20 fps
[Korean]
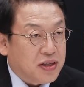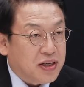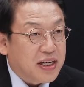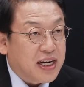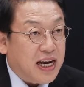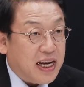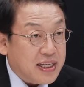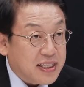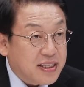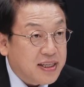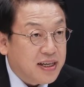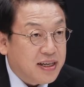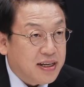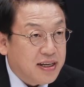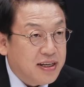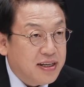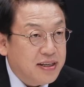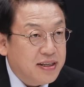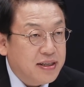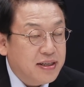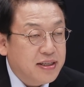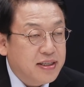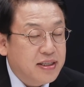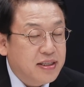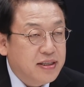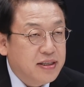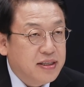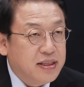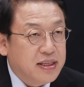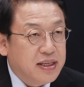들어가서
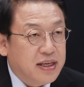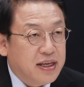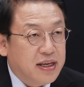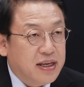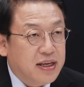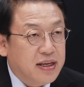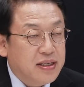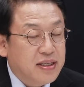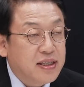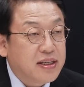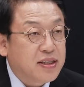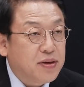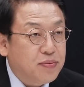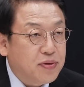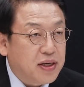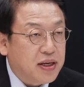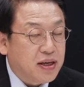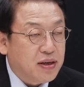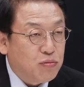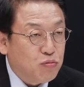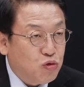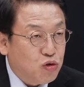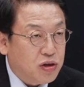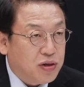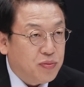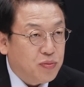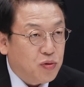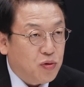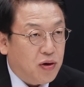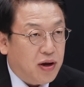네. 이제 직접적인
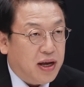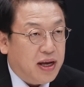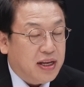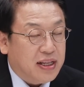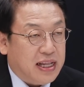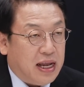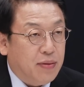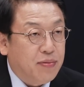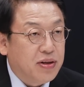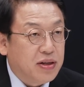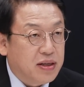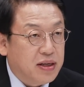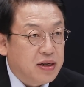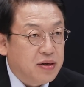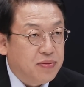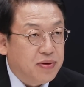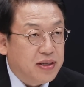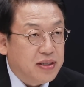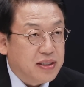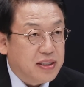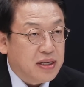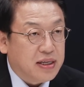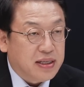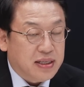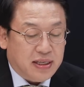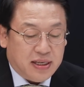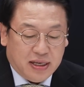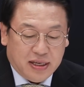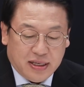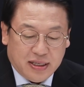물음과 답을 들으면서
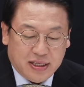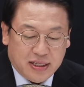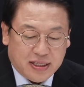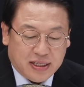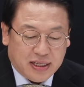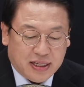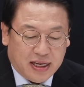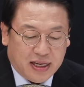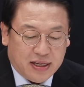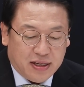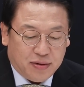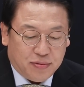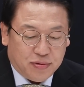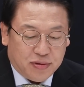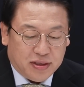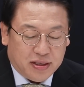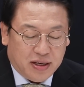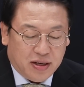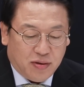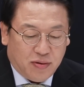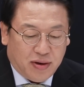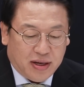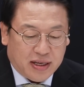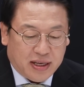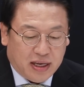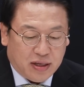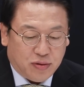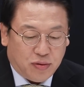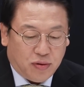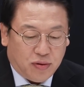이제 시청자 여러분들과
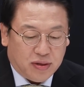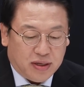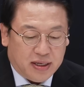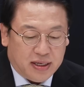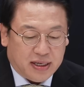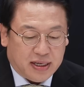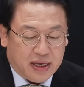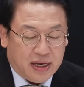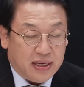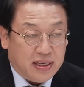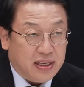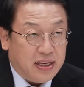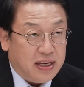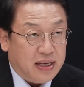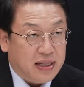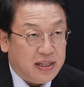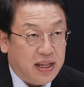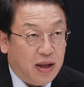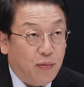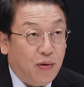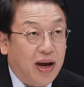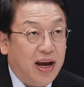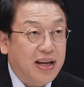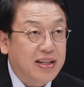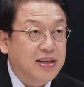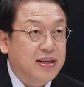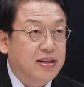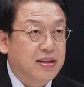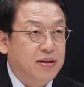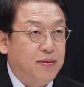계속 이렇게 이제
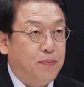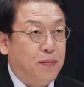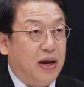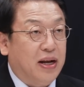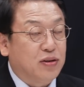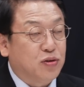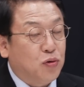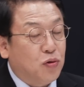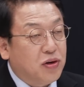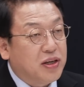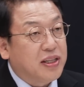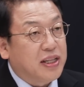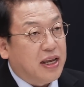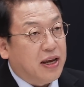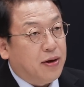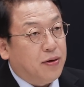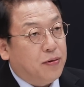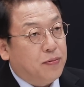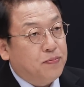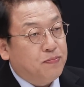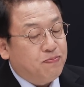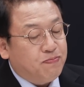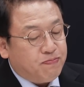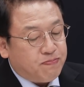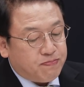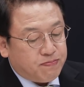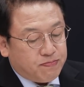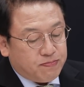대화하는 방송인데요. 네.